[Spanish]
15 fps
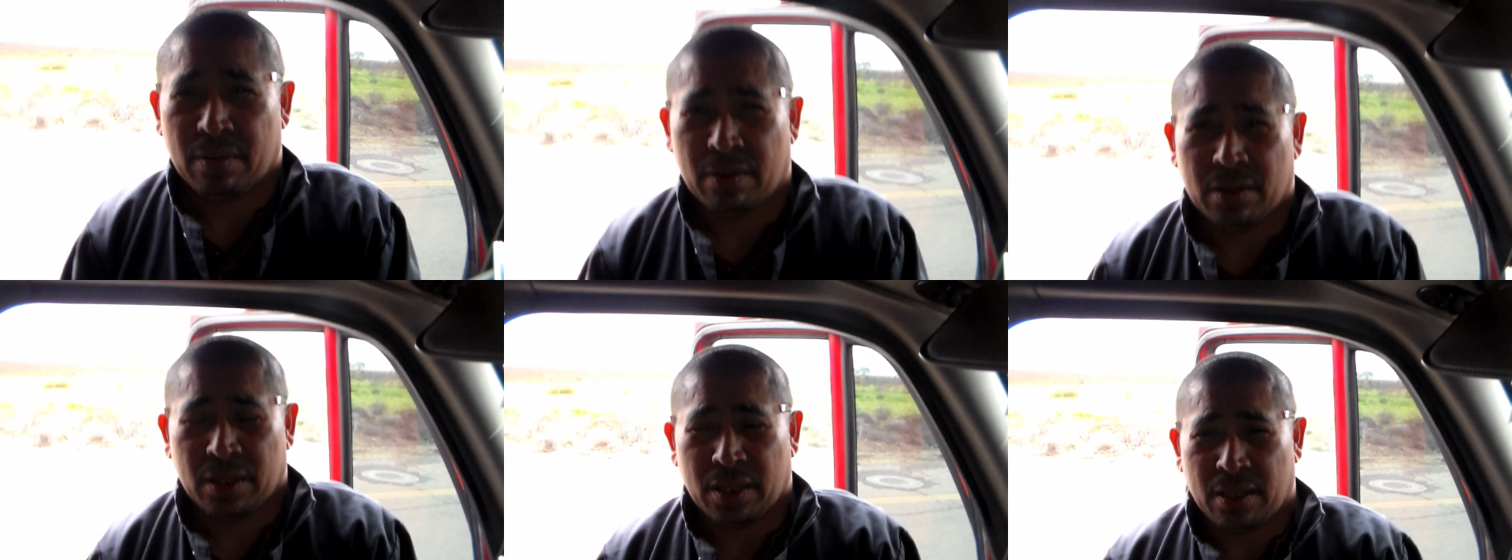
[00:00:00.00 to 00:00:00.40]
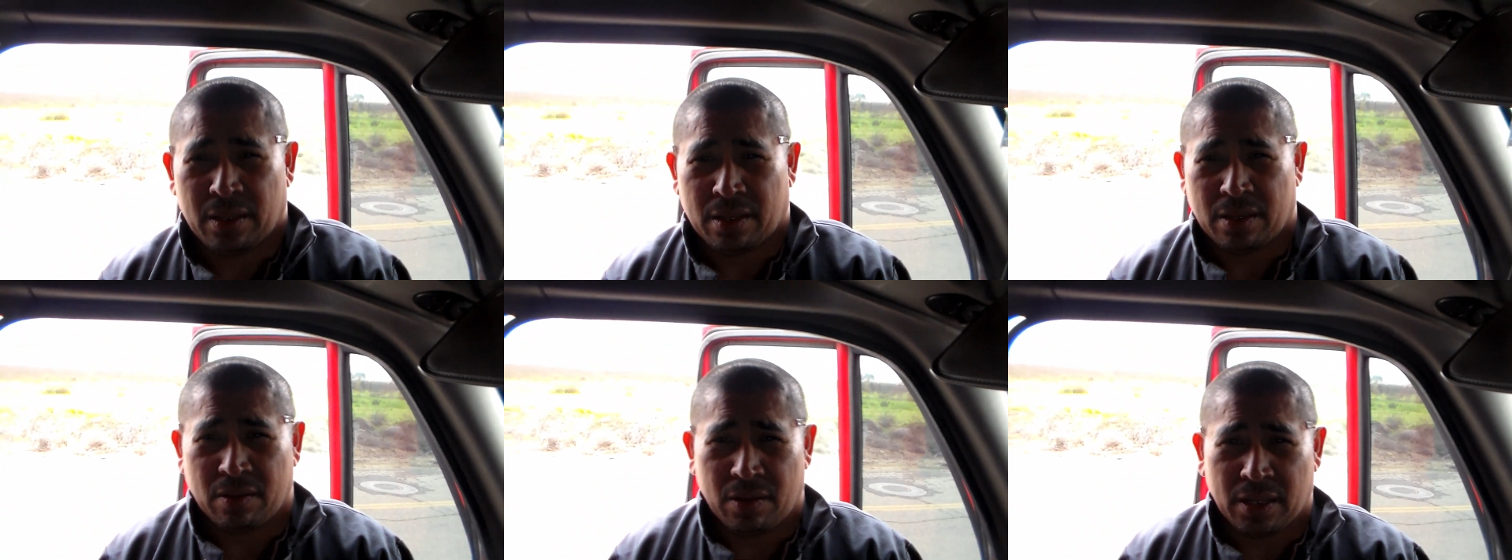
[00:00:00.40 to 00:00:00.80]
solo
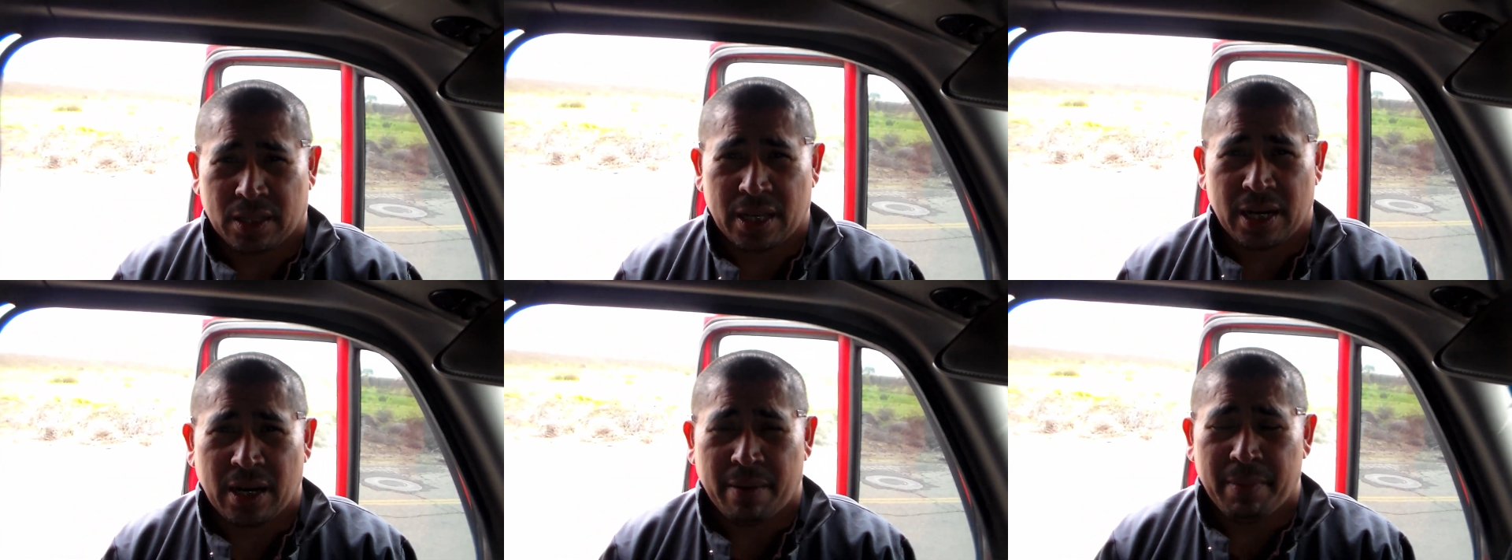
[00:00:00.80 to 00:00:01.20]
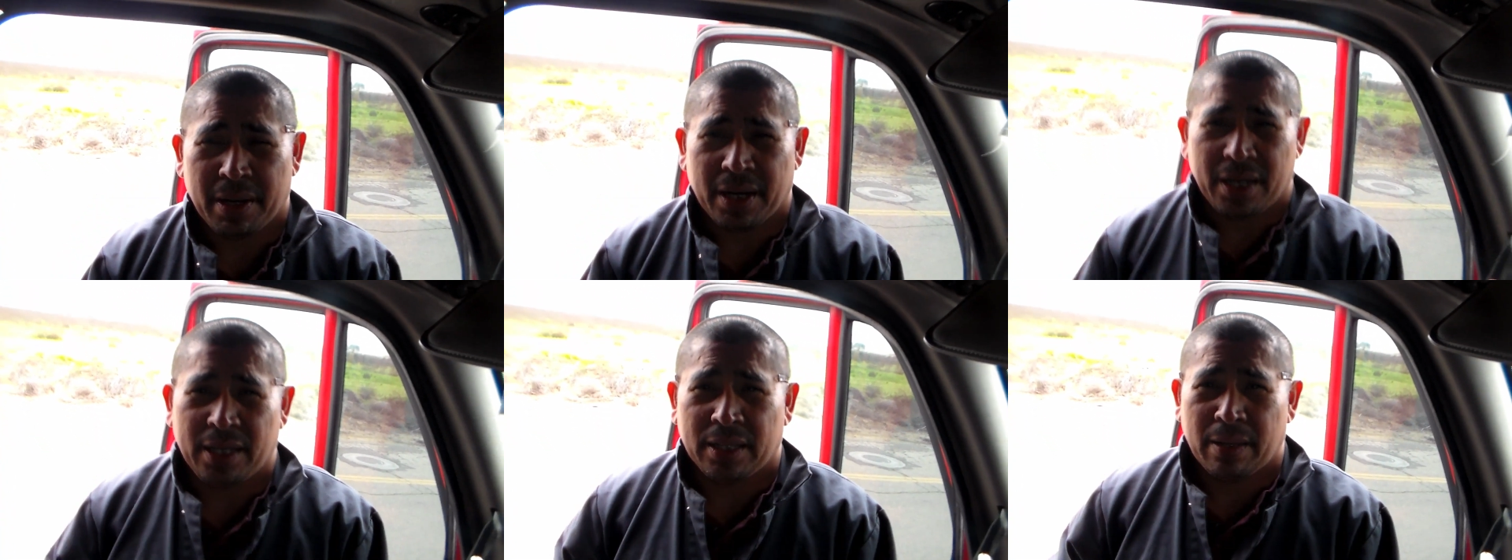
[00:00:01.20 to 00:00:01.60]
de donde están las
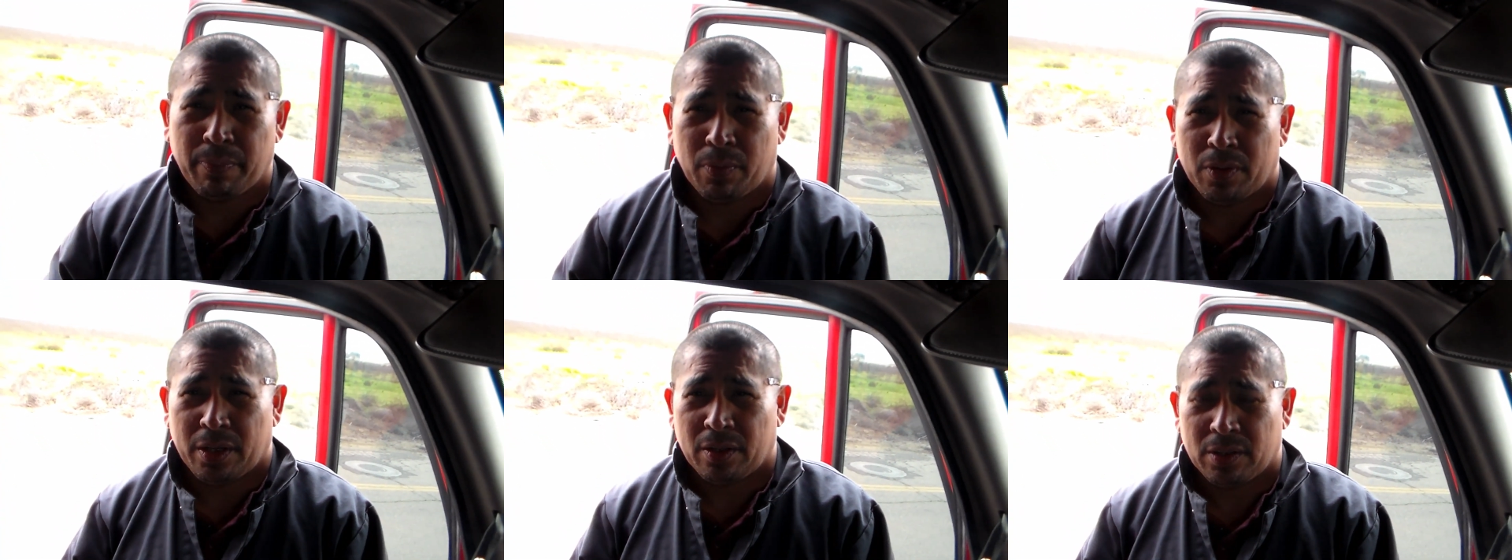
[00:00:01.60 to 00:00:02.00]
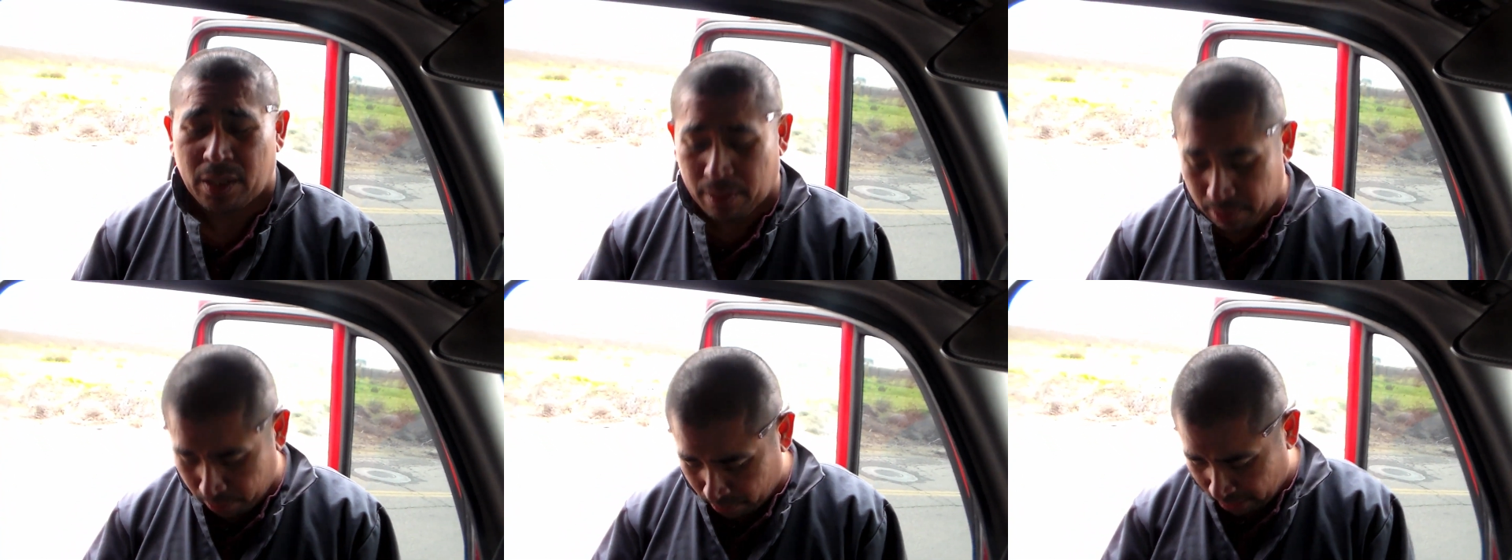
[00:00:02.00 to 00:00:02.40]
mangueritas poner
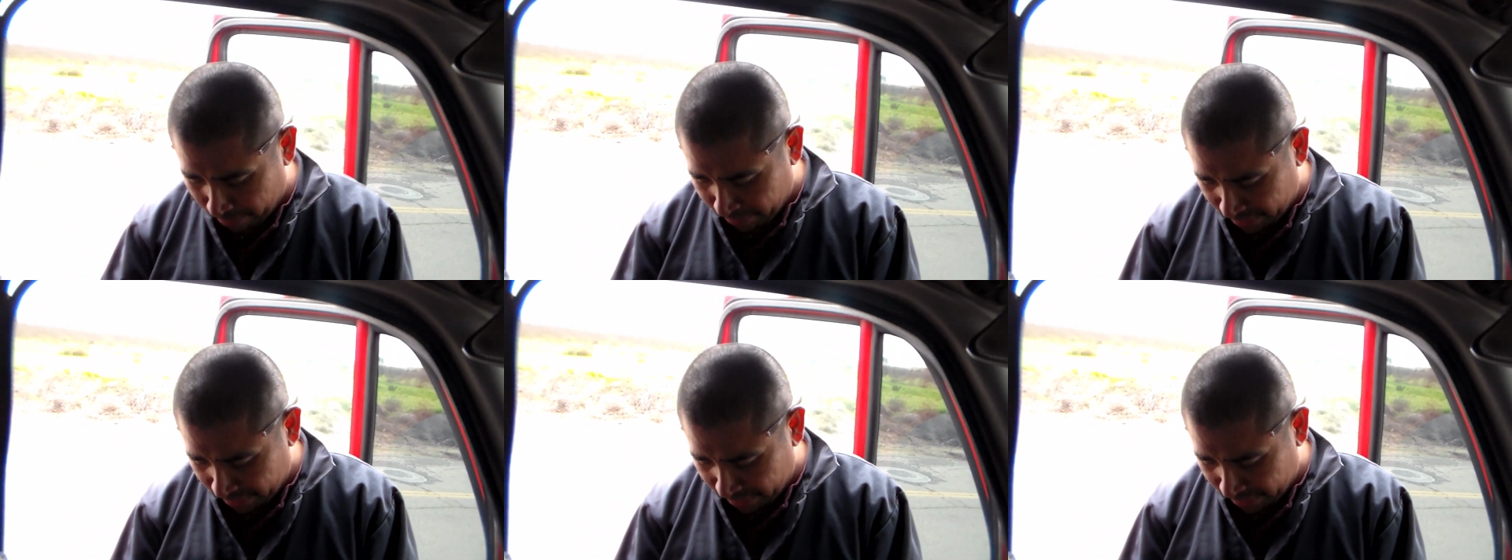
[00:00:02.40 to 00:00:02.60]
otra vez